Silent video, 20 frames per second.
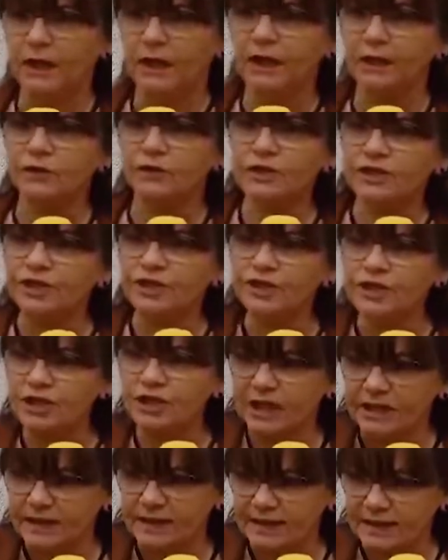To jest
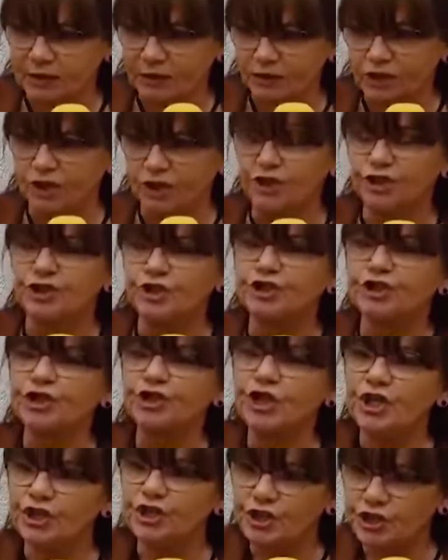czyjaś starość, to jest
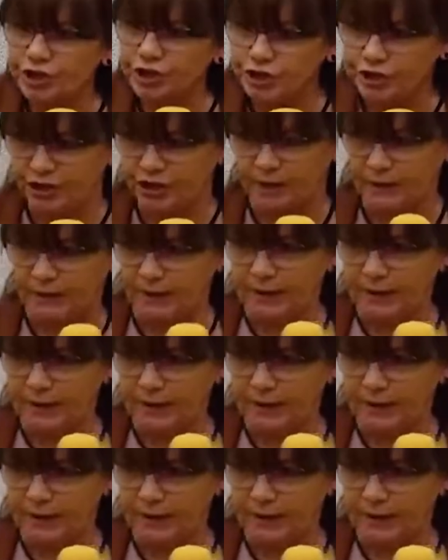czyjeś życie.